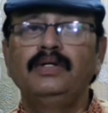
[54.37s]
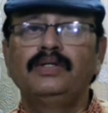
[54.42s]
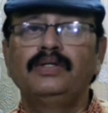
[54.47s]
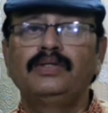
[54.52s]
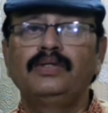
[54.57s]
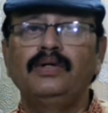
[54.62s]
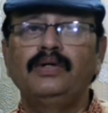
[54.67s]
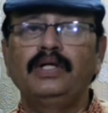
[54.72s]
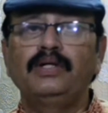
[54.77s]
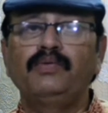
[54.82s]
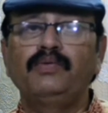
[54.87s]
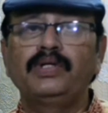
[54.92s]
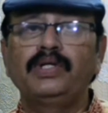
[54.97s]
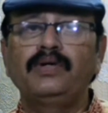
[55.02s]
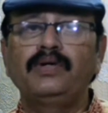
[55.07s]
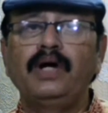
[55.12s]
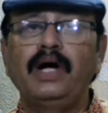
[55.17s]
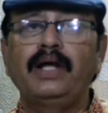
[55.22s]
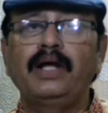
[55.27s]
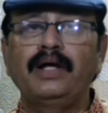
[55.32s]
సో అది
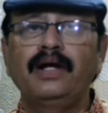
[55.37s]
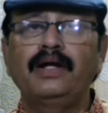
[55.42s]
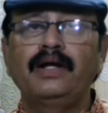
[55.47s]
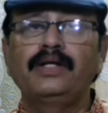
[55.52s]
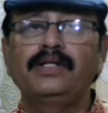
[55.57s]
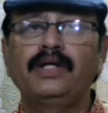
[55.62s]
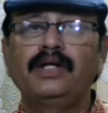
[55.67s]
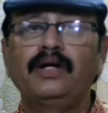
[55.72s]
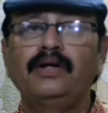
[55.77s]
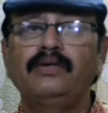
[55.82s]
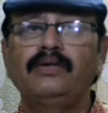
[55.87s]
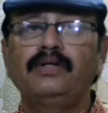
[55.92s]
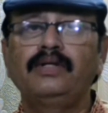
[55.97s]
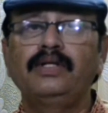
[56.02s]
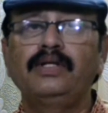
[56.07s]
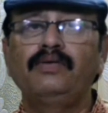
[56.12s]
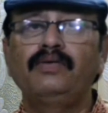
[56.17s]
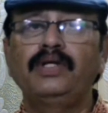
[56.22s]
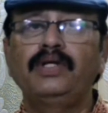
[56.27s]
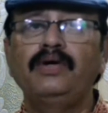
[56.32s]
ఉదయం ఆరు గంటలకు స్టార్ట్
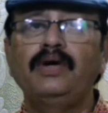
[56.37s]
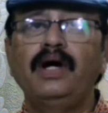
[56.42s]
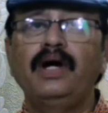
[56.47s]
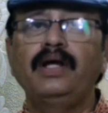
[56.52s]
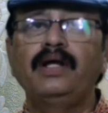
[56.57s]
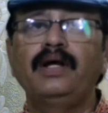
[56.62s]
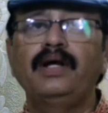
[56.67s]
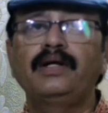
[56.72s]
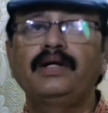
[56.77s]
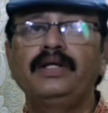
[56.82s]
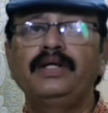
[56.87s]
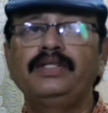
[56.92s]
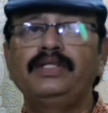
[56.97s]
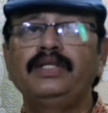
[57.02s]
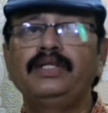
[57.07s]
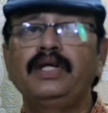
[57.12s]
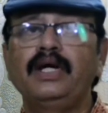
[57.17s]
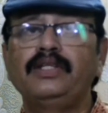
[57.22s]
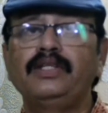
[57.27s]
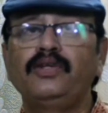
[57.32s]
అవుతుంది ఉదయం ఆరు గంటల నుంచి
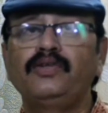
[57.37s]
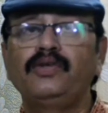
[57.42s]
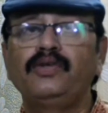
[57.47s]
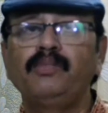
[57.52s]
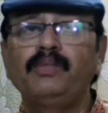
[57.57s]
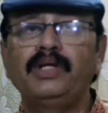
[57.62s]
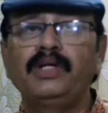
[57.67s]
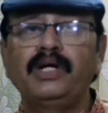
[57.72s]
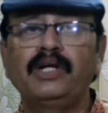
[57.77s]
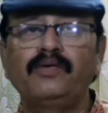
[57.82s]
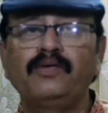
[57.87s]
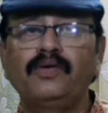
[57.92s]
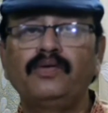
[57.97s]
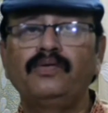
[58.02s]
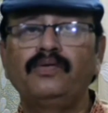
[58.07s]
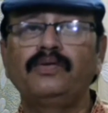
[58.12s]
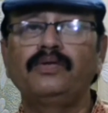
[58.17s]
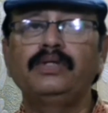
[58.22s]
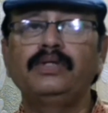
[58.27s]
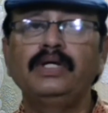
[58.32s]
రాత్రి తొమ్మిది గంటల వరకు
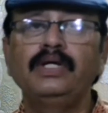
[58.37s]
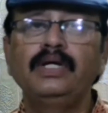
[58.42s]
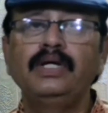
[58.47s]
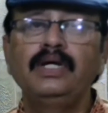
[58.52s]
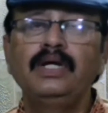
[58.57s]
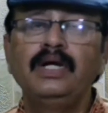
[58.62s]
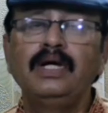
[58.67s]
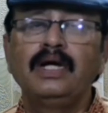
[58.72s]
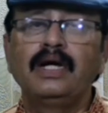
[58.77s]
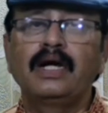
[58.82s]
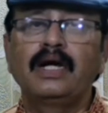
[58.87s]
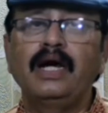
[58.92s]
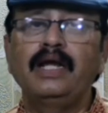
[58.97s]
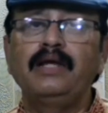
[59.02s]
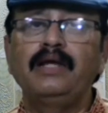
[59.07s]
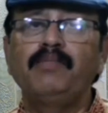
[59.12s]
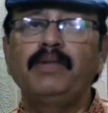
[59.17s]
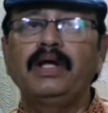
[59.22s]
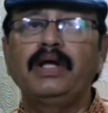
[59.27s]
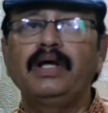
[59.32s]
ఉంటుంది
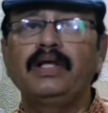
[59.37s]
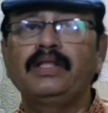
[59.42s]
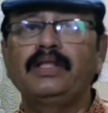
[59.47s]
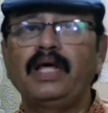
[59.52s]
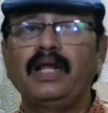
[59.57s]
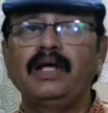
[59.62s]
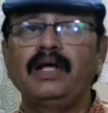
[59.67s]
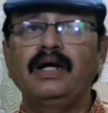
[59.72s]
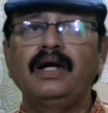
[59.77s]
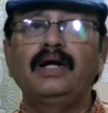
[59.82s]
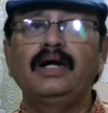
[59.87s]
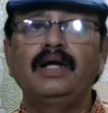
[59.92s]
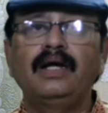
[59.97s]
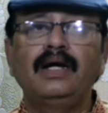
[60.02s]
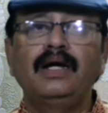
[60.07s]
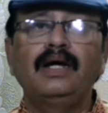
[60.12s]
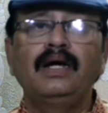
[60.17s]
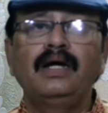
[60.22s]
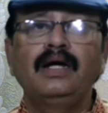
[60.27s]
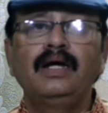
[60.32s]
కానీ మన తెలంగాణ
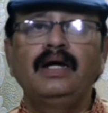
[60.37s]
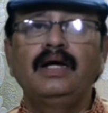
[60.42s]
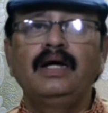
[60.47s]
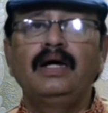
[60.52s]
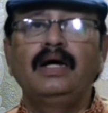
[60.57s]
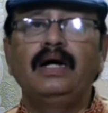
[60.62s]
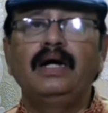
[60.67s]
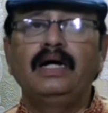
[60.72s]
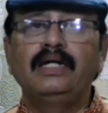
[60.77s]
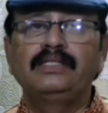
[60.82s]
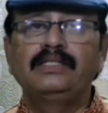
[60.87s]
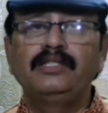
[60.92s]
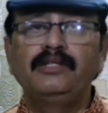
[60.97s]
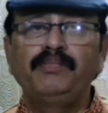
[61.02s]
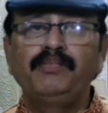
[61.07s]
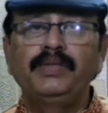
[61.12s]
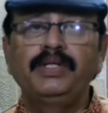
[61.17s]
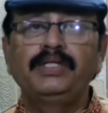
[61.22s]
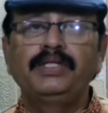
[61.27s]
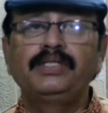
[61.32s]
ఆ
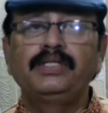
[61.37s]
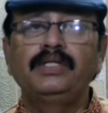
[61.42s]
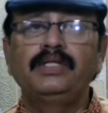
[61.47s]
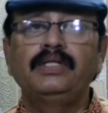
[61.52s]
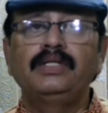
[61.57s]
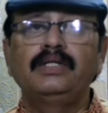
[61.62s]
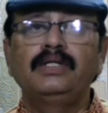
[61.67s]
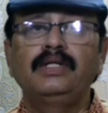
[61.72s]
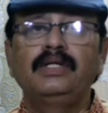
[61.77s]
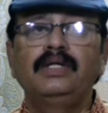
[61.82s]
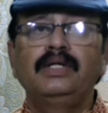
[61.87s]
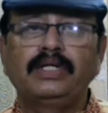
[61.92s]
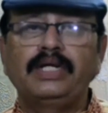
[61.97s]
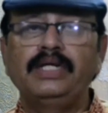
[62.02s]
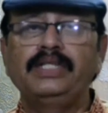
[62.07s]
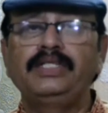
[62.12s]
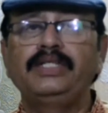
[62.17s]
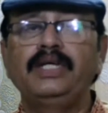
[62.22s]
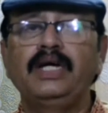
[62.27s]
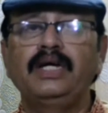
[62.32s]
చీఫ్ మినిస్టర్
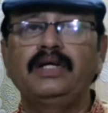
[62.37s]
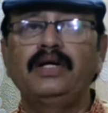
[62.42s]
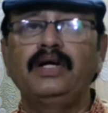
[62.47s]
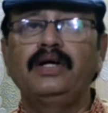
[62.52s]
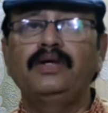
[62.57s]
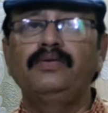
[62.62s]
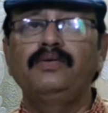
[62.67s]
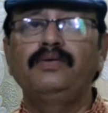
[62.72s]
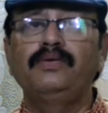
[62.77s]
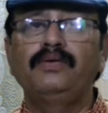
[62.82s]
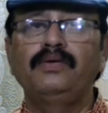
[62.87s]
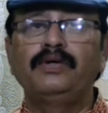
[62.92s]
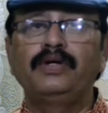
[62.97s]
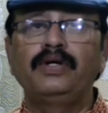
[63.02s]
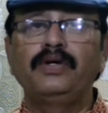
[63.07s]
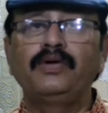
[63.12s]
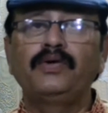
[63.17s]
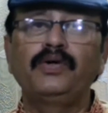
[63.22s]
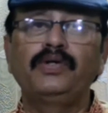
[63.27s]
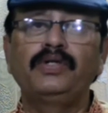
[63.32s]
కేసీఆర్ గారు
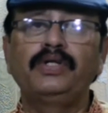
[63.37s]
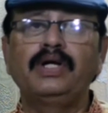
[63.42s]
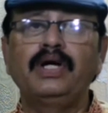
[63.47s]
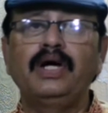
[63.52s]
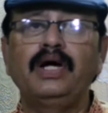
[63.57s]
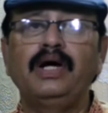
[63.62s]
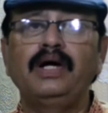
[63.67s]
ఇంకొద్దిగా